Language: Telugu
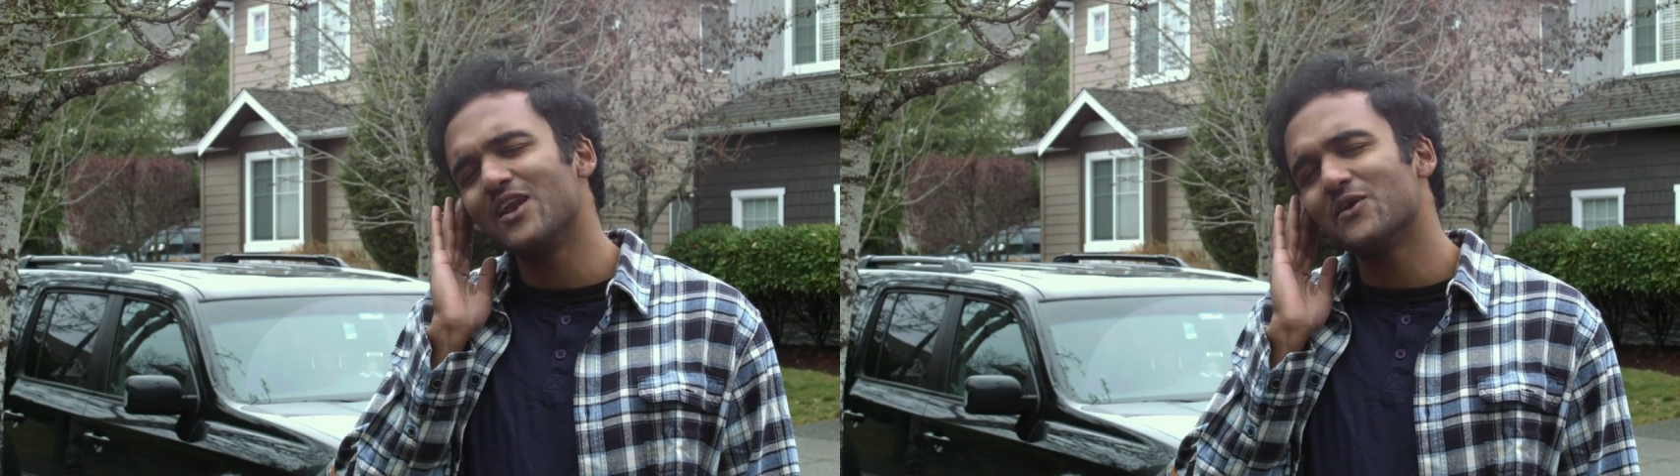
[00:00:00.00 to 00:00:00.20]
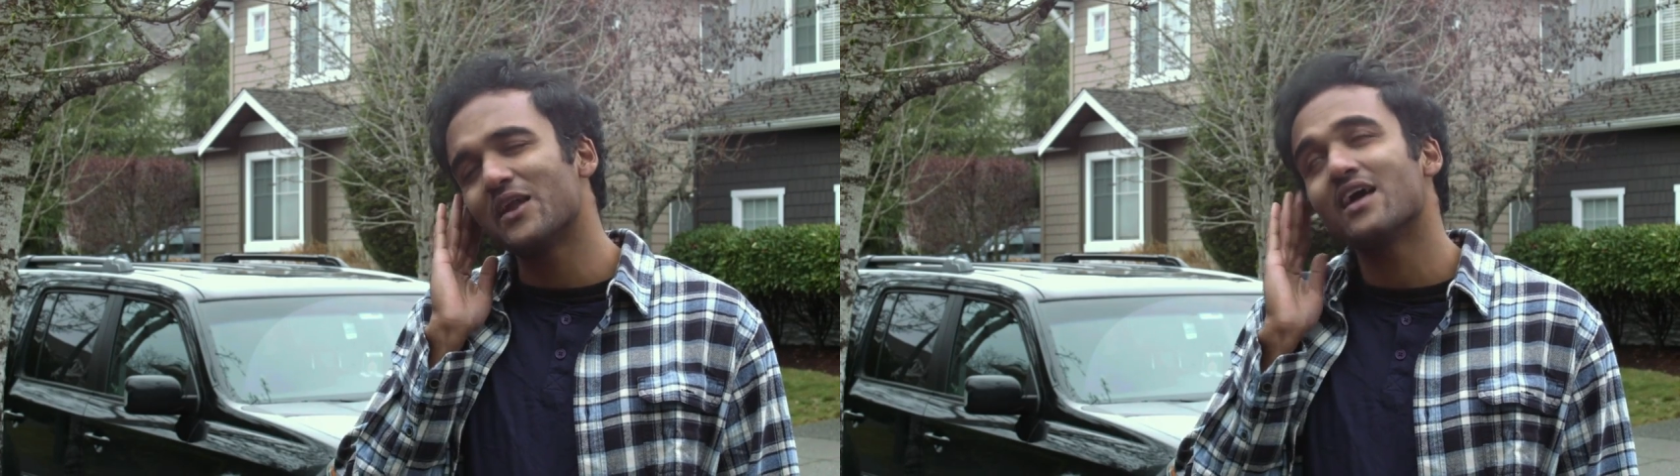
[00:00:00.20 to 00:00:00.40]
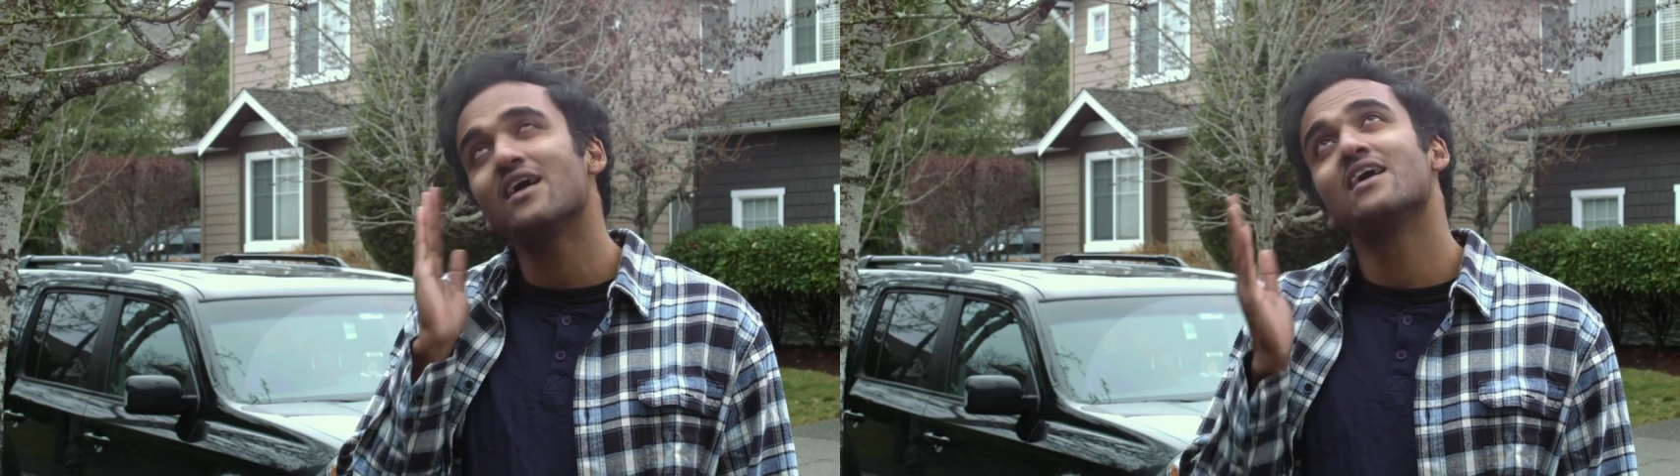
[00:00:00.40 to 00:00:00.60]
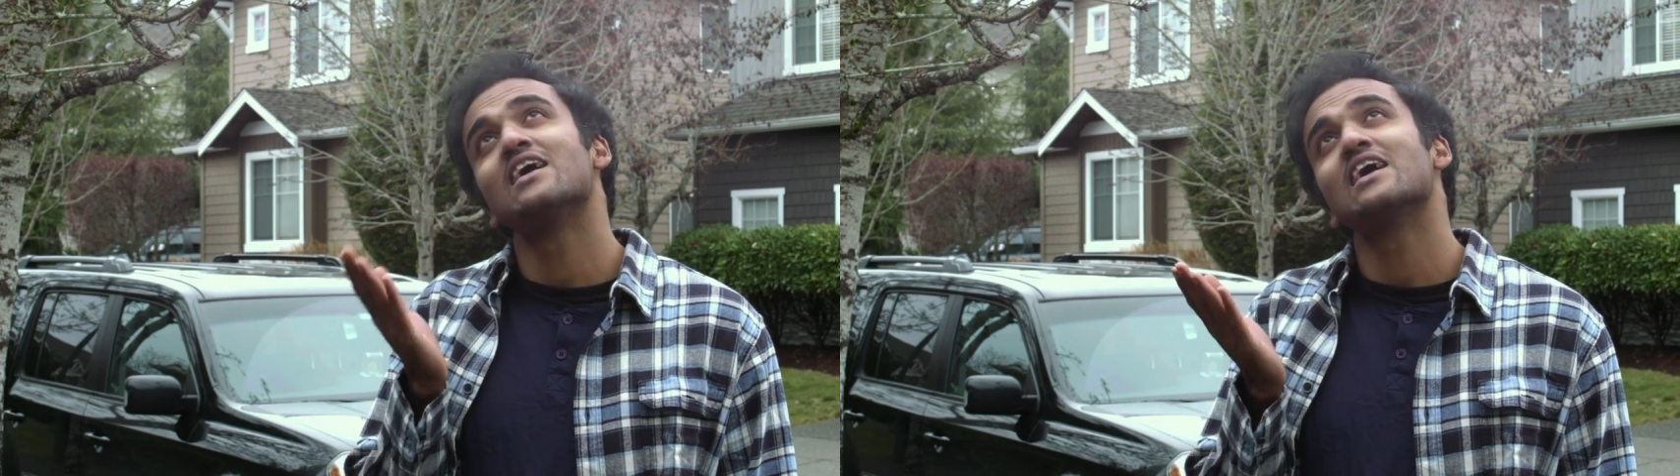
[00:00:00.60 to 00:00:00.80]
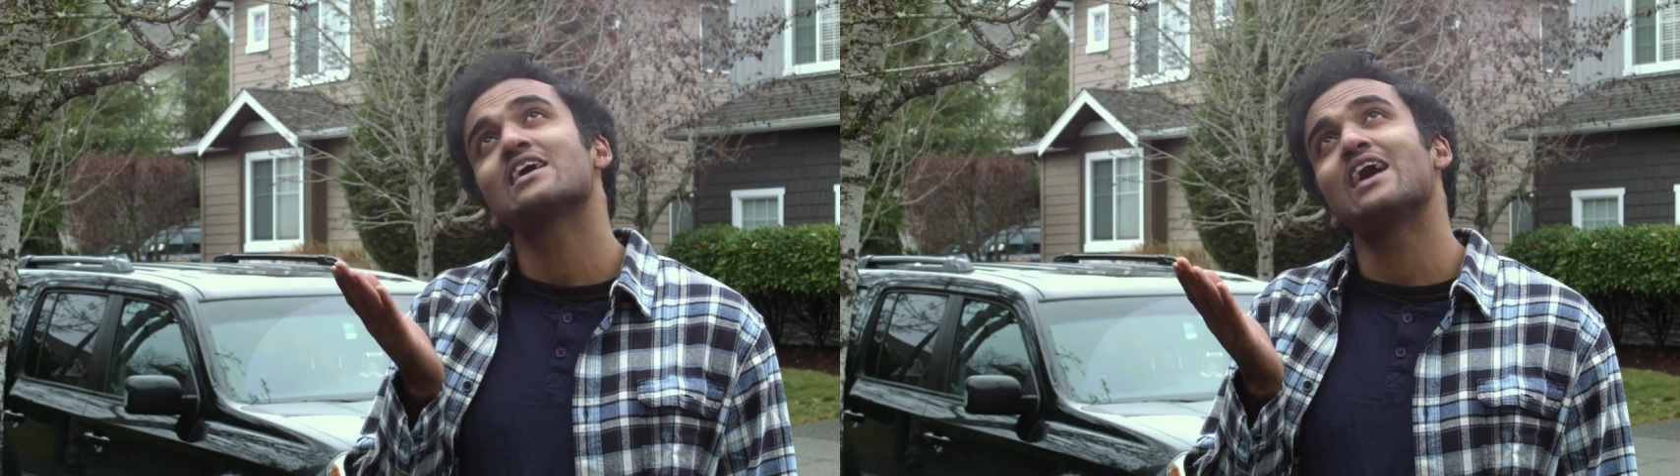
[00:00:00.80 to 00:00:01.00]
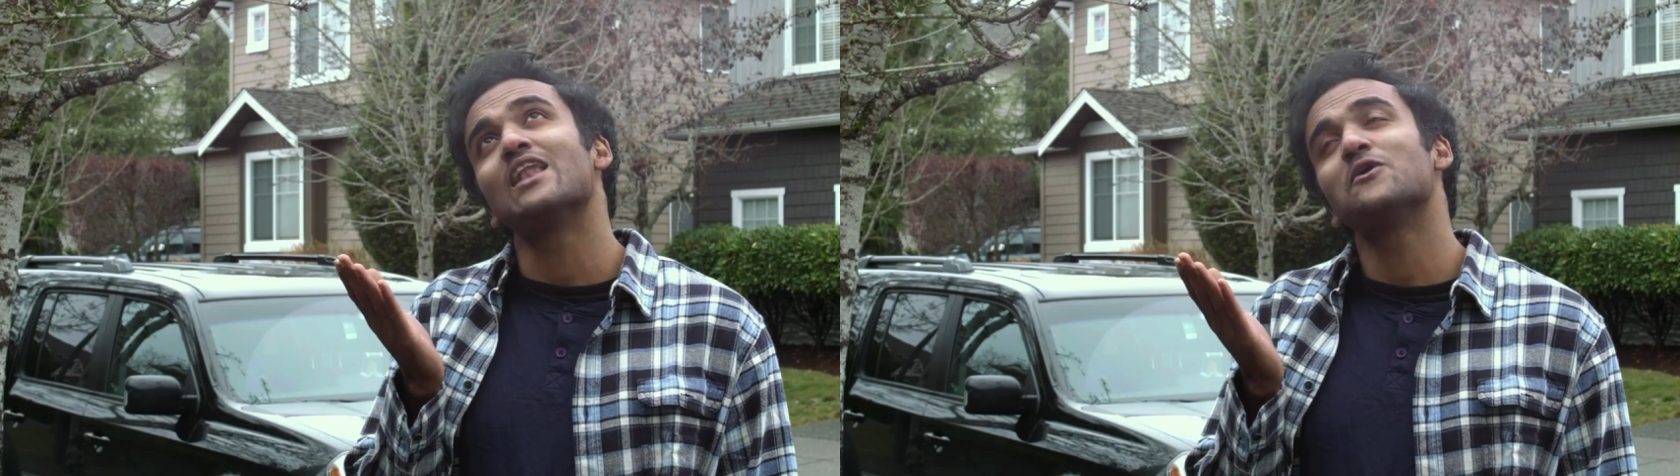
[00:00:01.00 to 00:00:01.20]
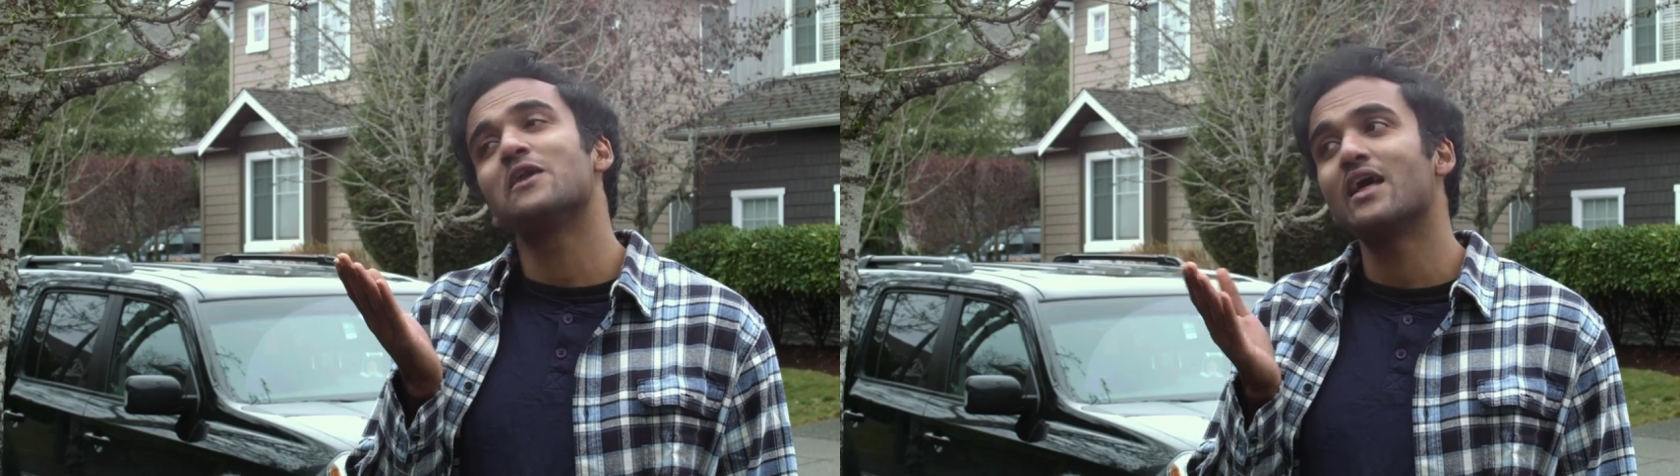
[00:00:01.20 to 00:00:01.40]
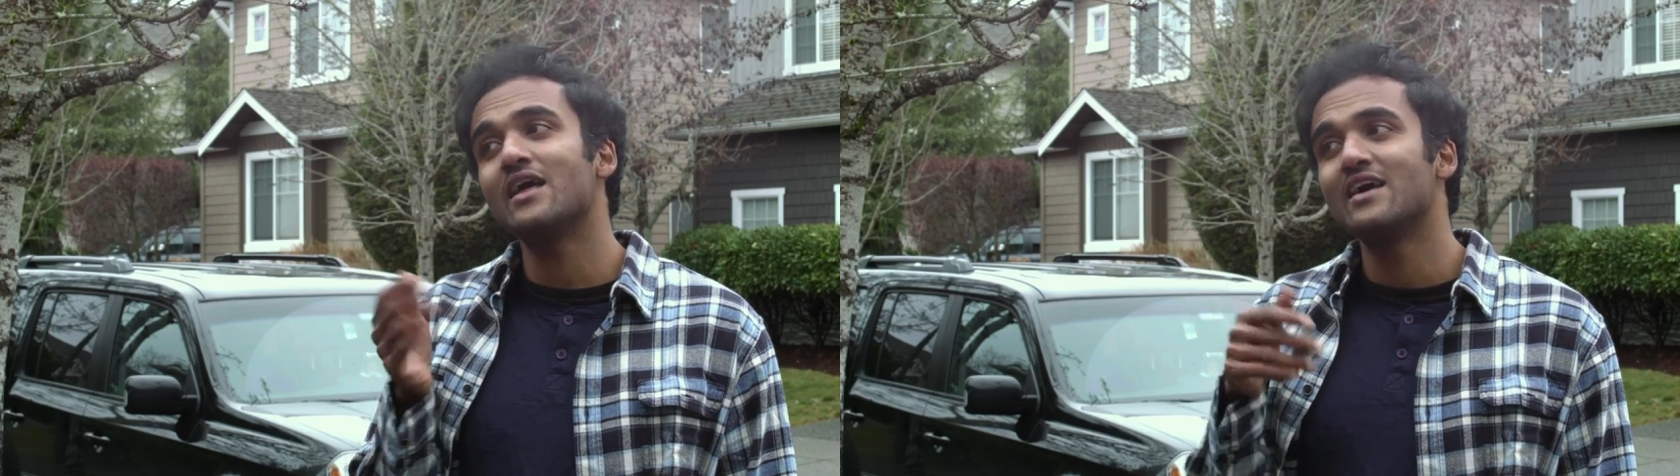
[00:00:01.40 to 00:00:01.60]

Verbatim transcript: చేసా కలలోనా